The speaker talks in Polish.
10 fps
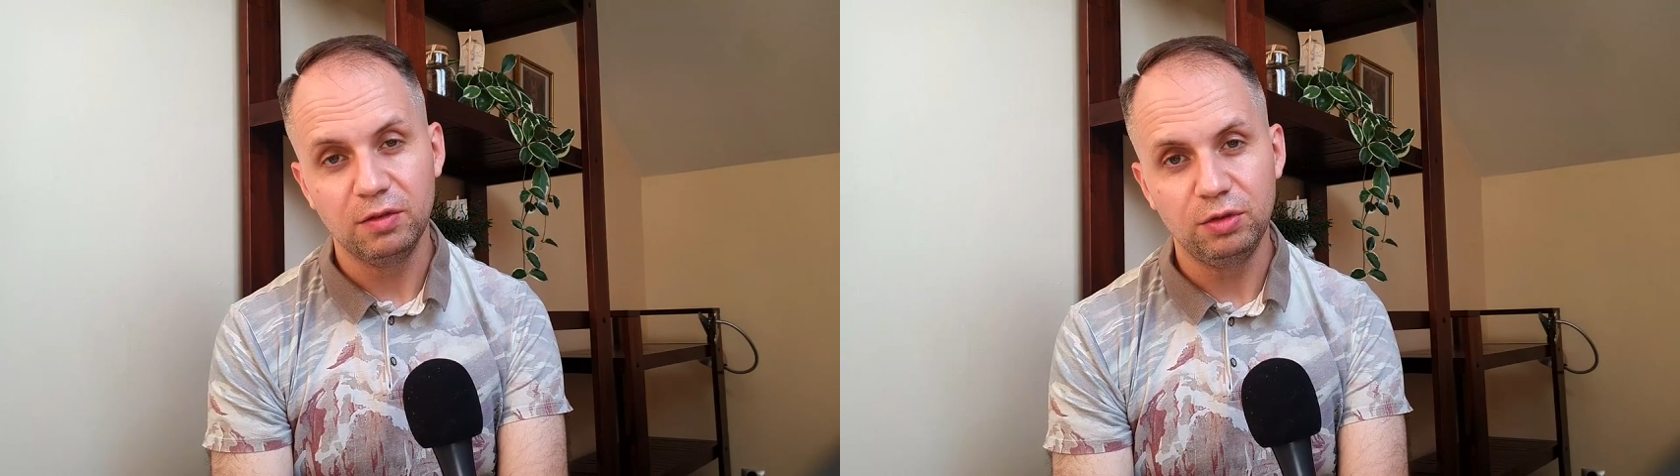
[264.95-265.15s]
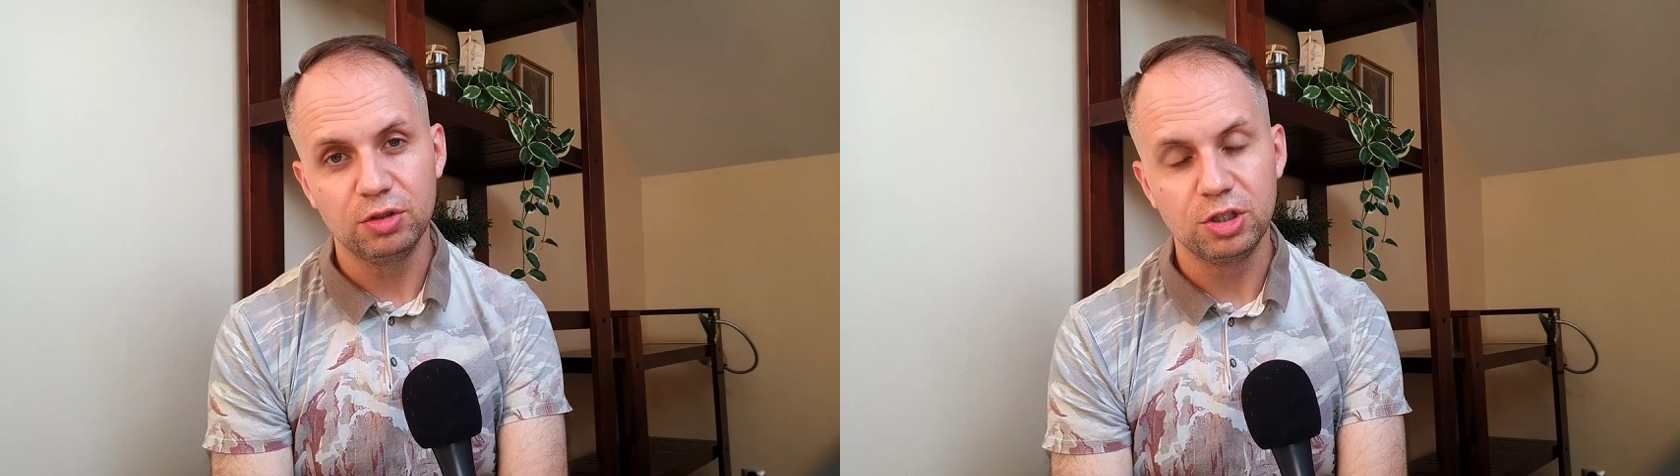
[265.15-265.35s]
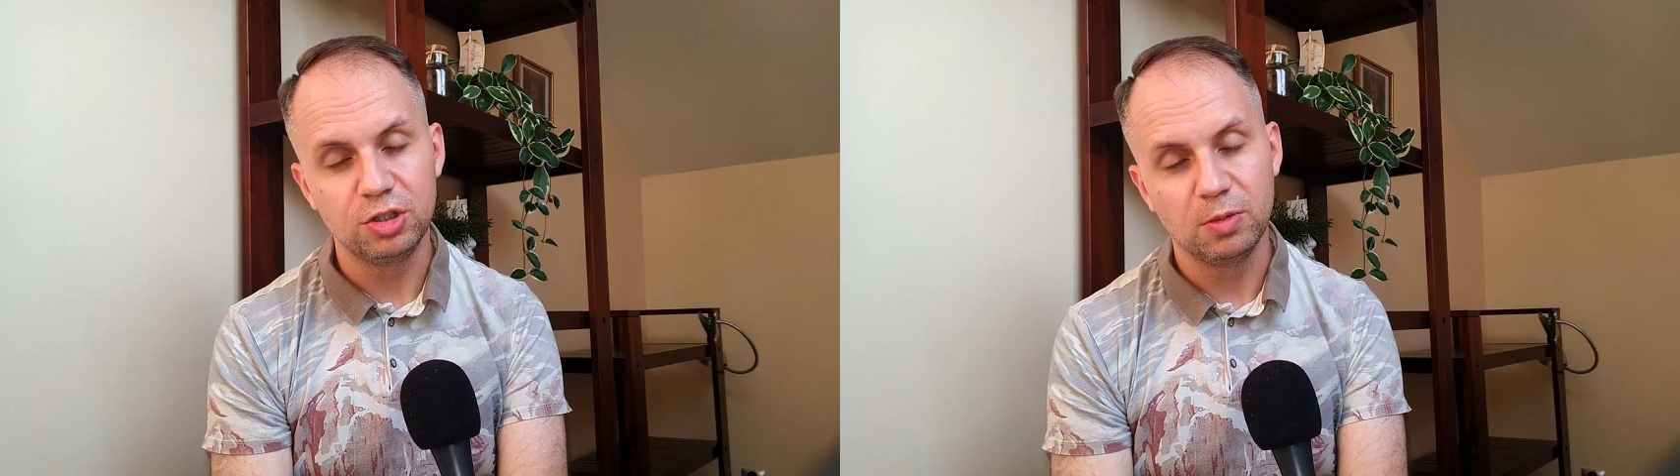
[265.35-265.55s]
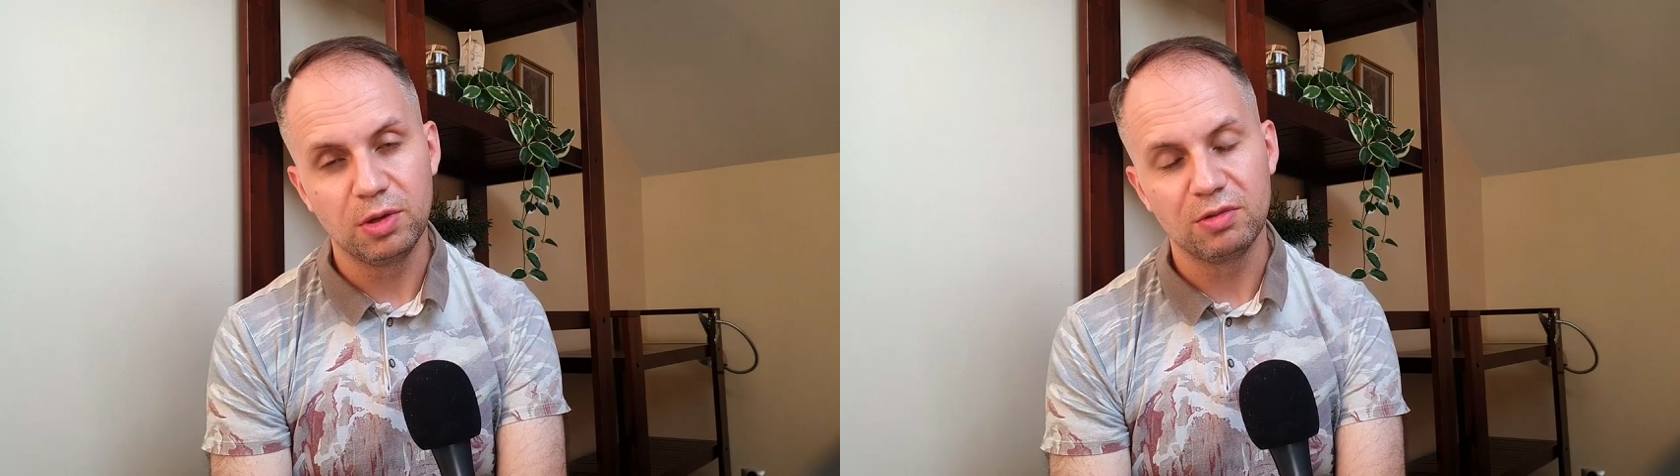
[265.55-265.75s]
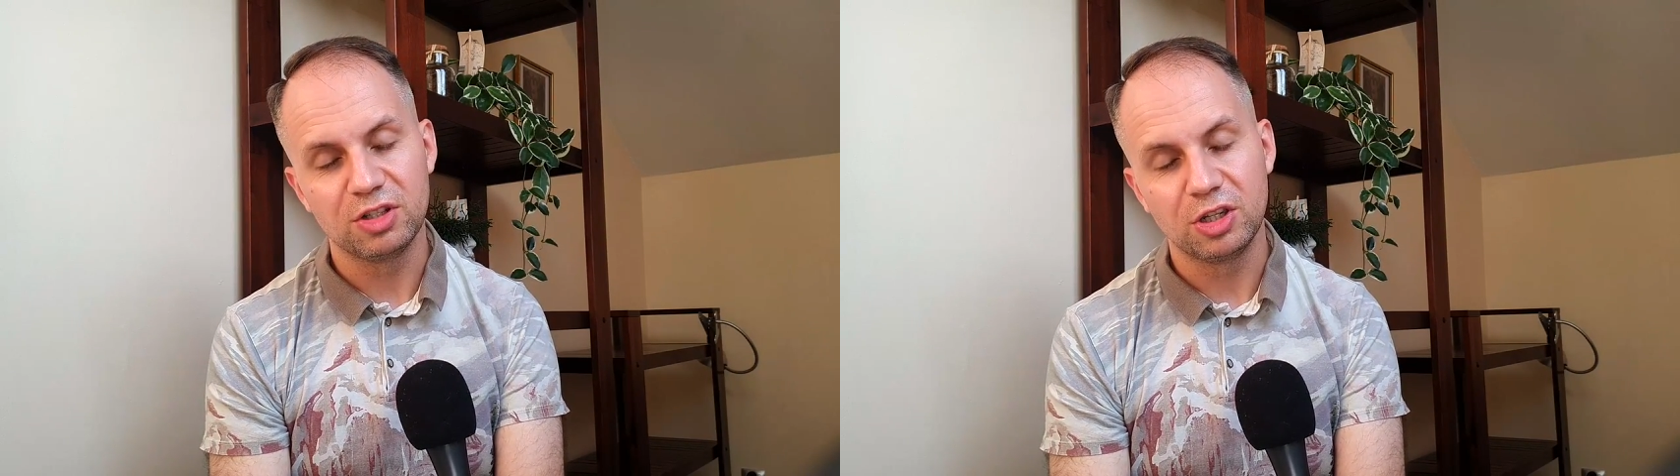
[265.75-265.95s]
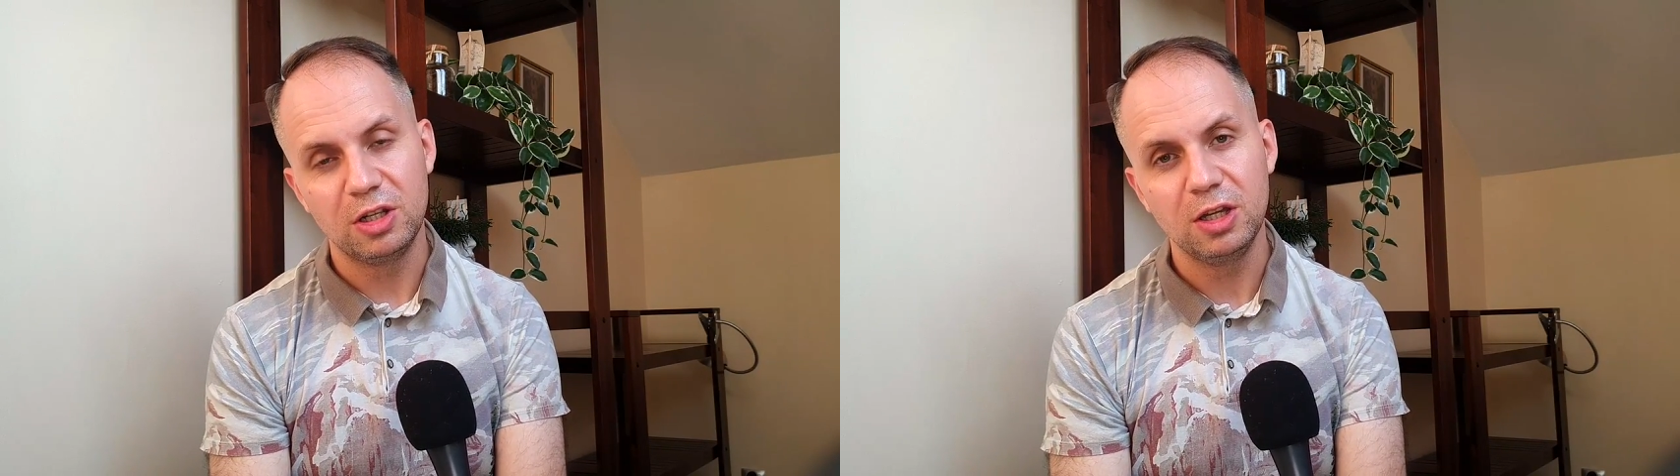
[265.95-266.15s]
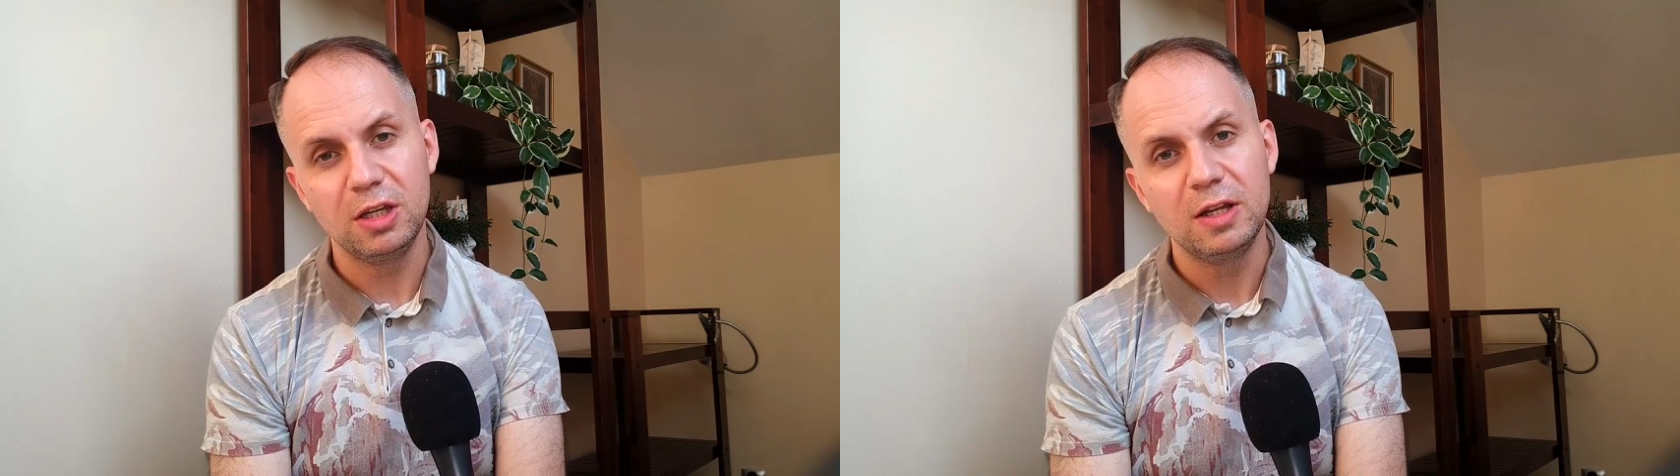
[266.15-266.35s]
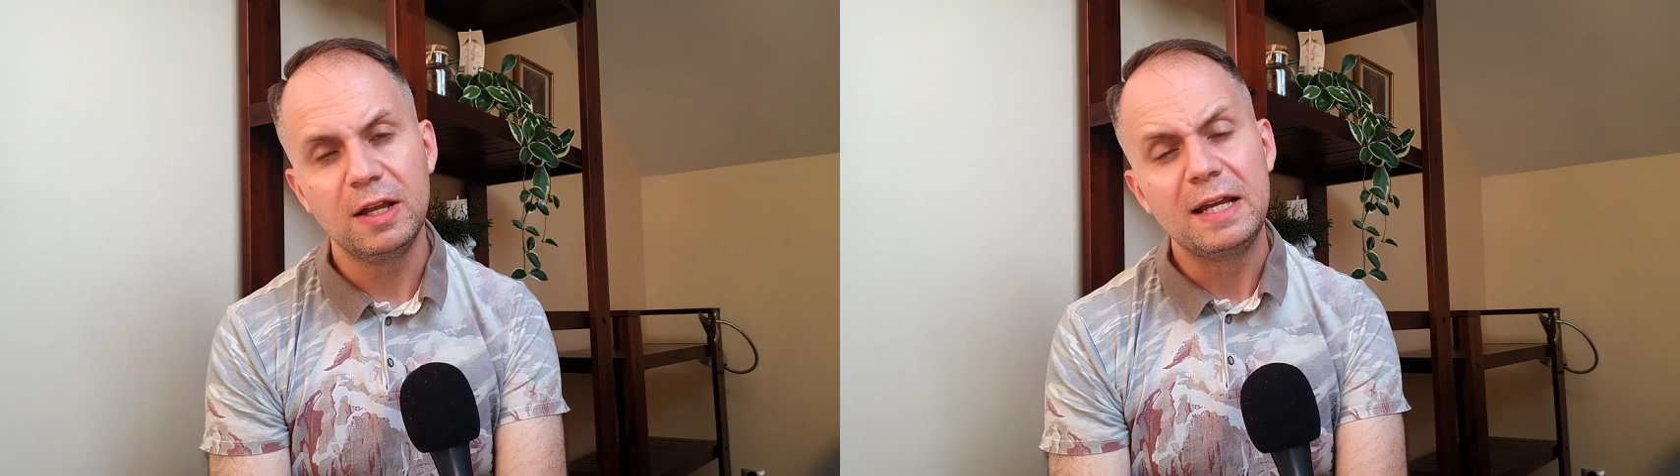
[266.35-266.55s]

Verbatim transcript: wrócić do pierwszej ligi.